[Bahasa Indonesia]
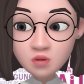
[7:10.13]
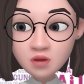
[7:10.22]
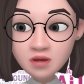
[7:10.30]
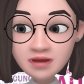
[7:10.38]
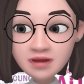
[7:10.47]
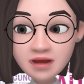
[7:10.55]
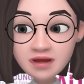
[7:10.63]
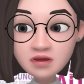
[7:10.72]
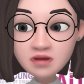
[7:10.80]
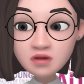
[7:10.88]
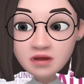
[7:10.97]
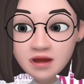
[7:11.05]
gejala
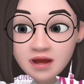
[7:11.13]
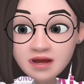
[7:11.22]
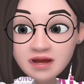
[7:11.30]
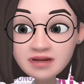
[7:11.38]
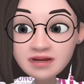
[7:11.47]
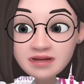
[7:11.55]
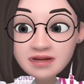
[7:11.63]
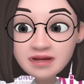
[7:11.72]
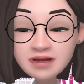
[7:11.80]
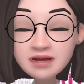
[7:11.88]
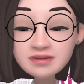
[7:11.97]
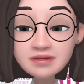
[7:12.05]
sosial yang terjadi
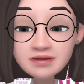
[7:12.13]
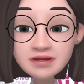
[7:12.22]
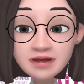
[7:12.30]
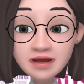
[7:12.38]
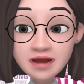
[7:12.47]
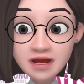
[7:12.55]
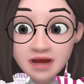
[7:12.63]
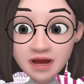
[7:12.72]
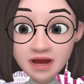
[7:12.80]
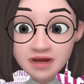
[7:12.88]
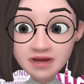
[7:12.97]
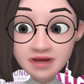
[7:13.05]
di
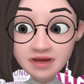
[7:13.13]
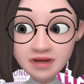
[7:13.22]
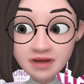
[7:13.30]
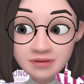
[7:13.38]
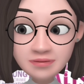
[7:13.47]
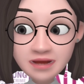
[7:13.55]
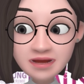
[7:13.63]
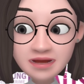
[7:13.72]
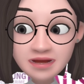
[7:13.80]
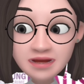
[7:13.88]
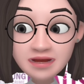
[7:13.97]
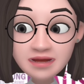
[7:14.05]
masyarakat, baik
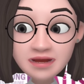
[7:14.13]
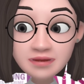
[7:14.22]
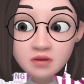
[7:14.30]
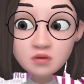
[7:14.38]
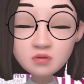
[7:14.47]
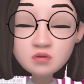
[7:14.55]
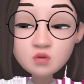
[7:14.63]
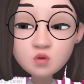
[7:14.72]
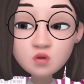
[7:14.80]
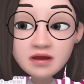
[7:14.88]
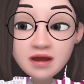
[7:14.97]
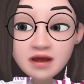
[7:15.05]
desa maupun
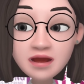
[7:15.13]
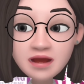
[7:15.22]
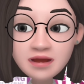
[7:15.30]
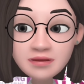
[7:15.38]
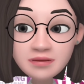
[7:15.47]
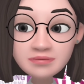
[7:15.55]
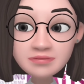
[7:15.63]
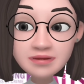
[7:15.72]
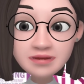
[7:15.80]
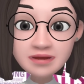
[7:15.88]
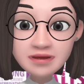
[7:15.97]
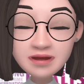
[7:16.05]
kota, dapat
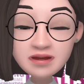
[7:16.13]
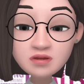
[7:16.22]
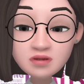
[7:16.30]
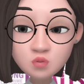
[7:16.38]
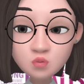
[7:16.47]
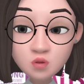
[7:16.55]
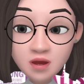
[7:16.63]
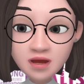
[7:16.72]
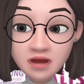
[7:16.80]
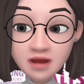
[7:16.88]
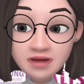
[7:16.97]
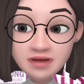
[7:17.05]
menjadi ruang
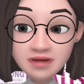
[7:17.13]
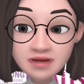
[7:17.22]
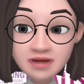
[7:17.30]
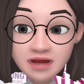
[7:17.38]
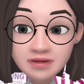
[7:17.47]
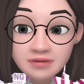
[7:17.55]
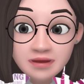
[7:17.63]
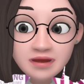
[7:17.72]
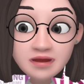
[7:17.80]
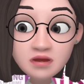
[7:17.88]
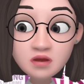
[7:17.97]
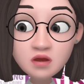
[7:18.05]
kajian bagi
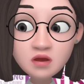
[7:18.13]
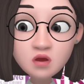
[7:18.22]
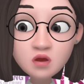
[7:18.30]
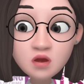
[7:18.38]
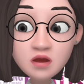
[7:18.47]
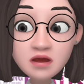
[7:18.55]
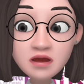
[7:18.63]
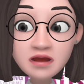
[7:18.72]
sosiologi.